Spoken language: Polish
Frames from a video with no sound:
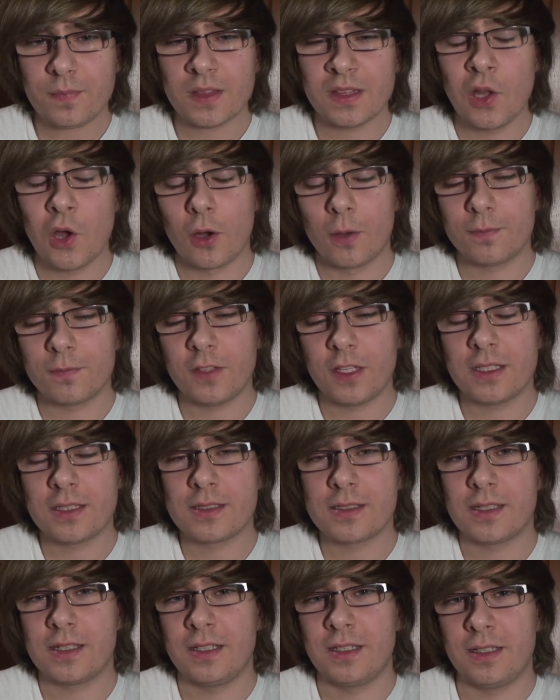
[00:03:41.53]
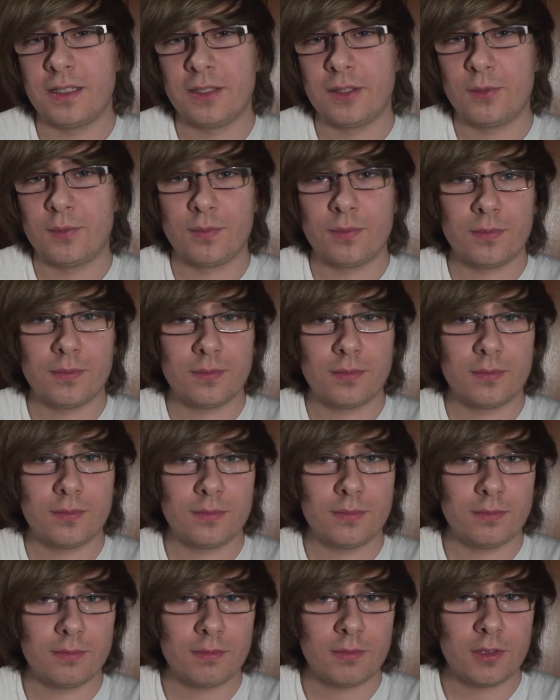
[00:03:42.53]
No, więc e,
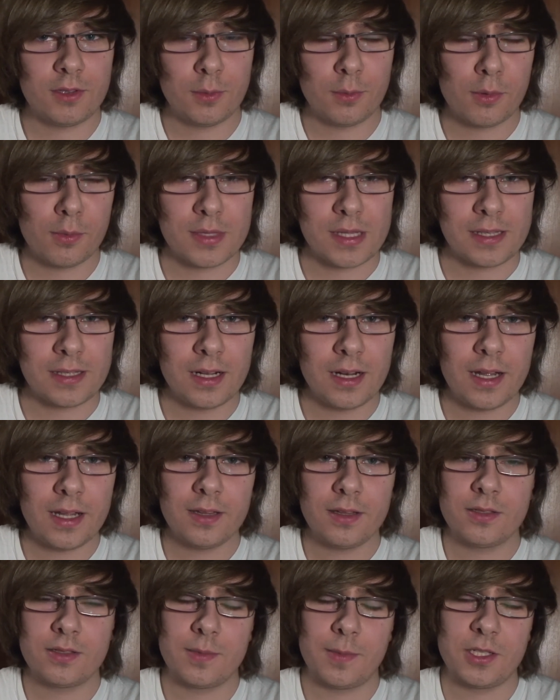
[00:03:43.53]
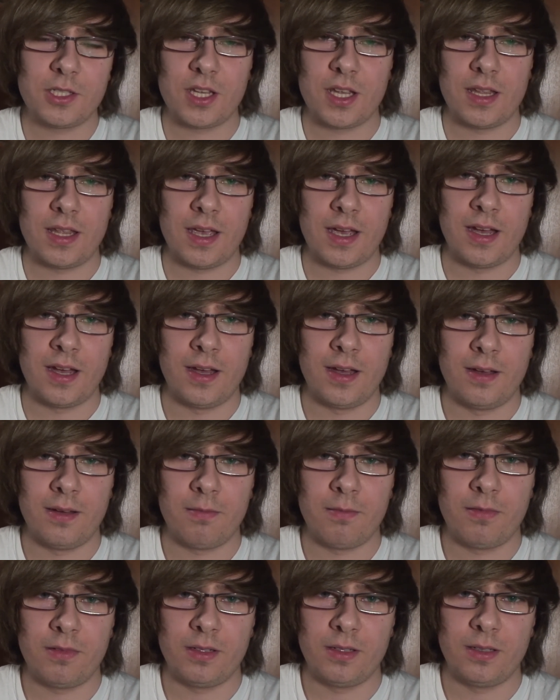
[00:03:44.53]
to byłoby na tyle. Do
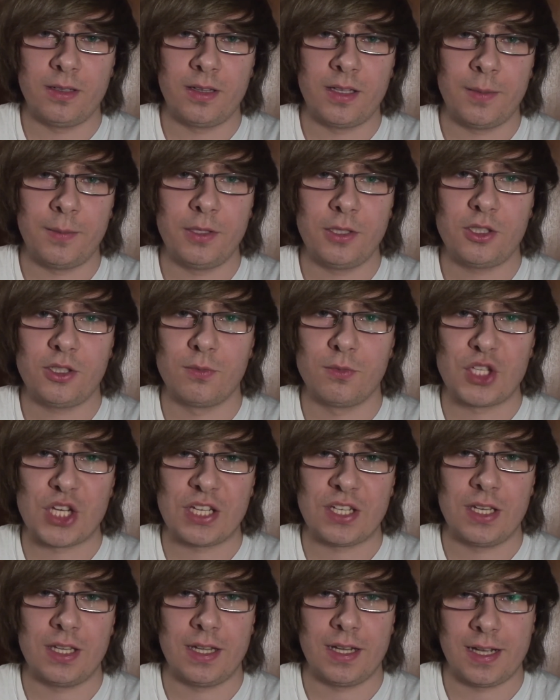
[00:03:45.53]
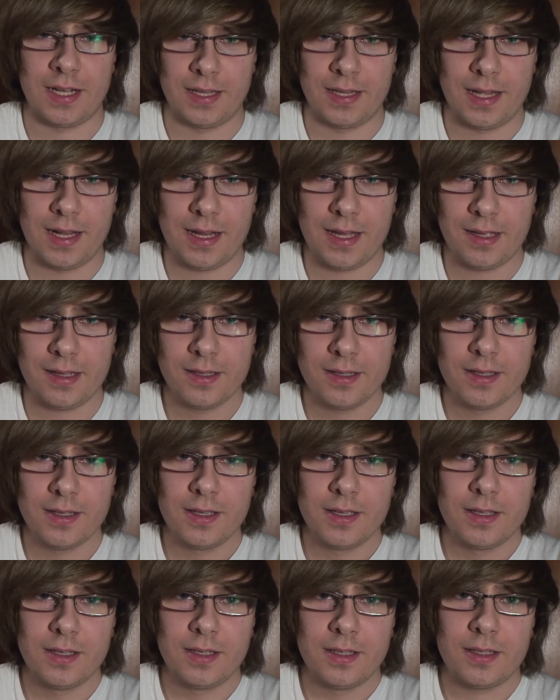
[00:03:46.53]
zobaczenia w najbliższym czasie na kanale.
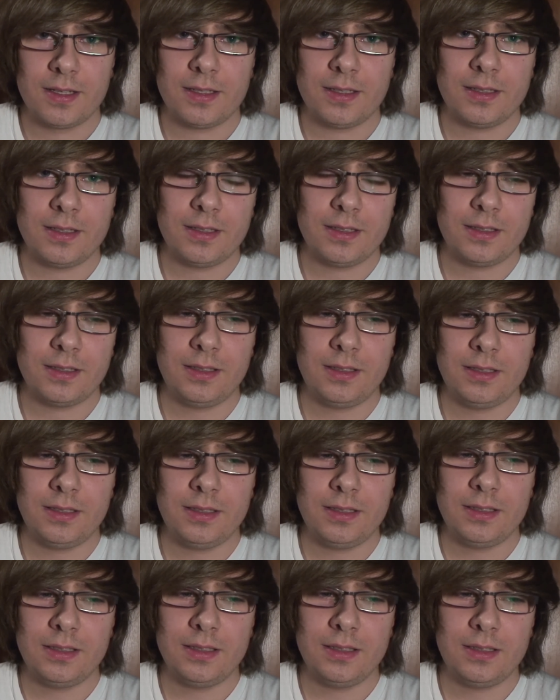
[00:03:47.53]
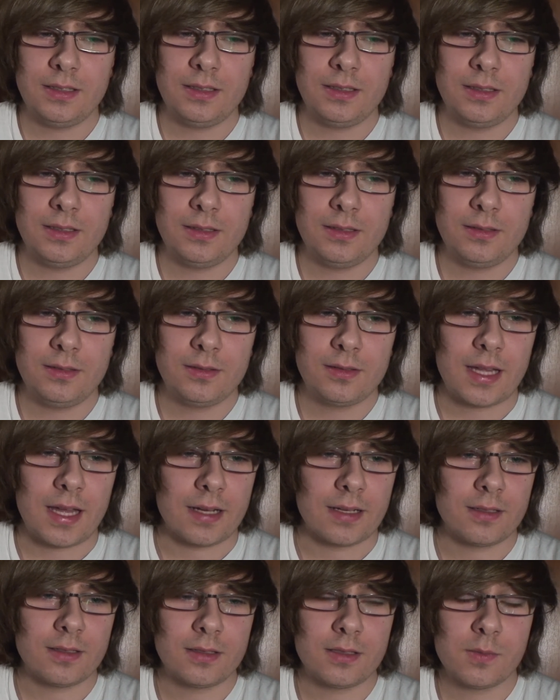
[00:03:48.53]
I
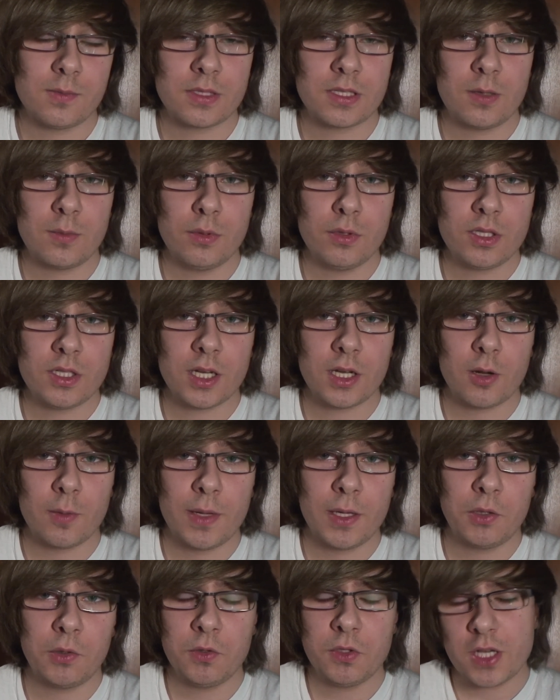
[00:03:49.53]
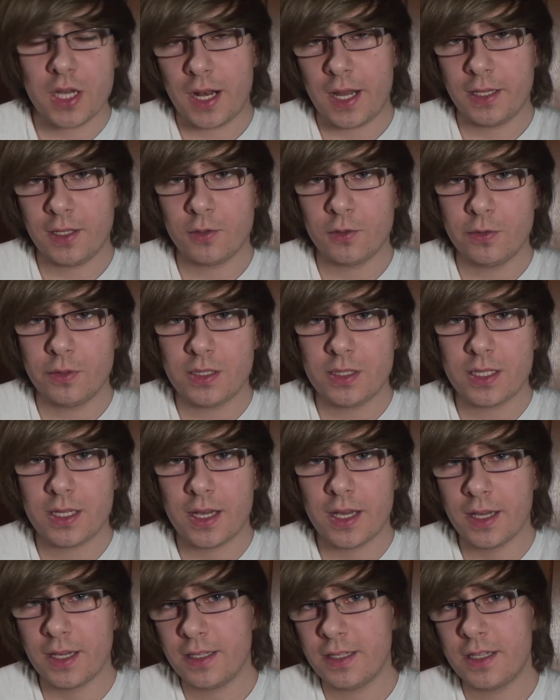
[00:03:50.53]
tak, subskrybujcie, komentujcie,
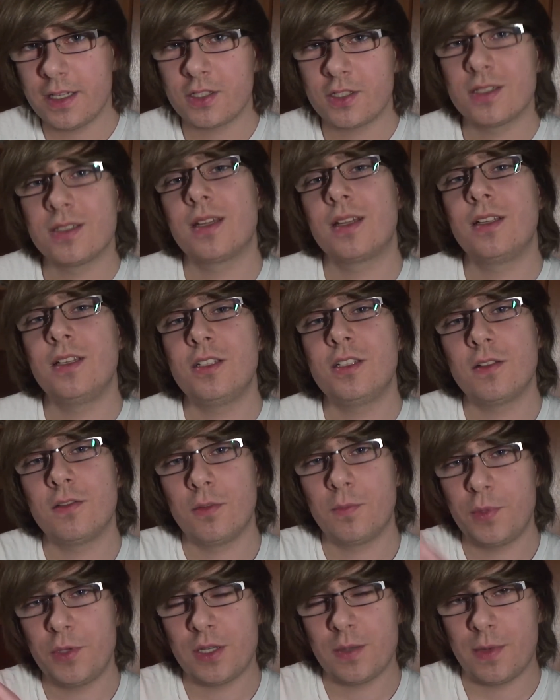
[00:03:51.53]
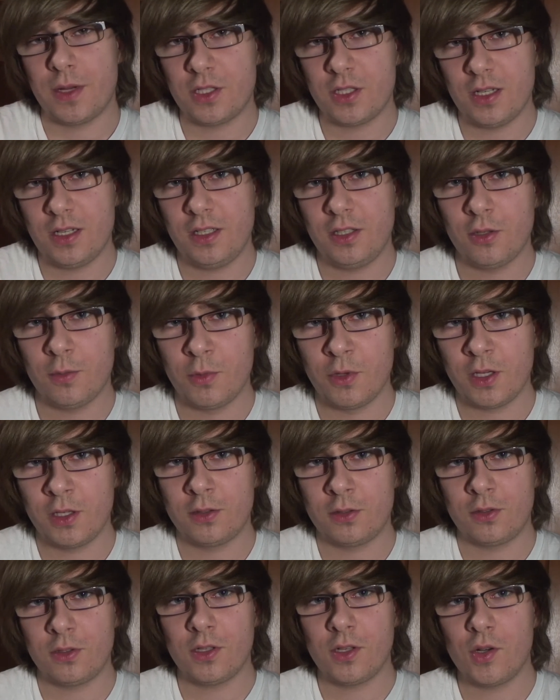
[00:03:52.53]
lajkujcie i jeszcze zerknijcie w opisie, macie link do
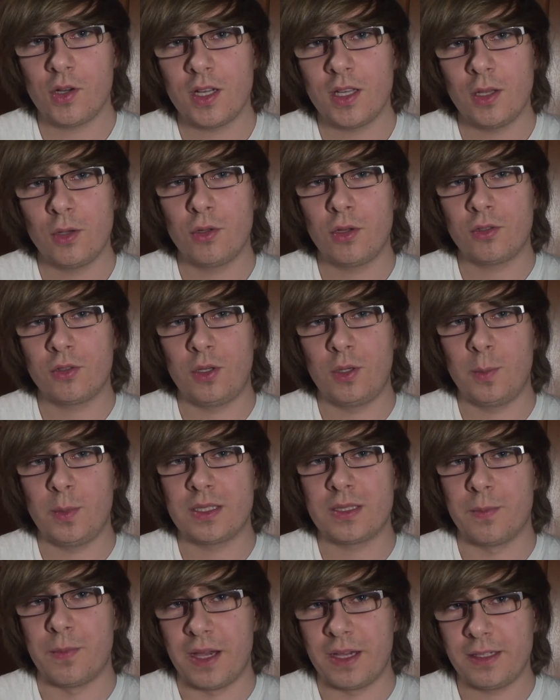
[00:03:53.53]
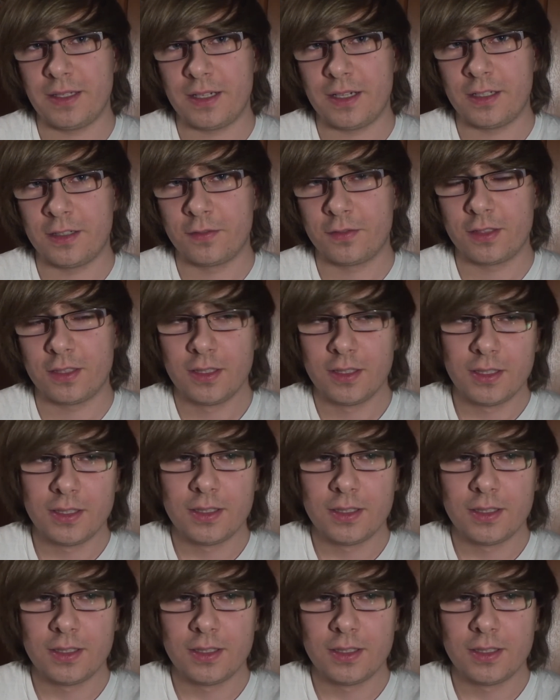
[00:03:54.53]
mojego drugiego kanału, na którym jest Minecraft.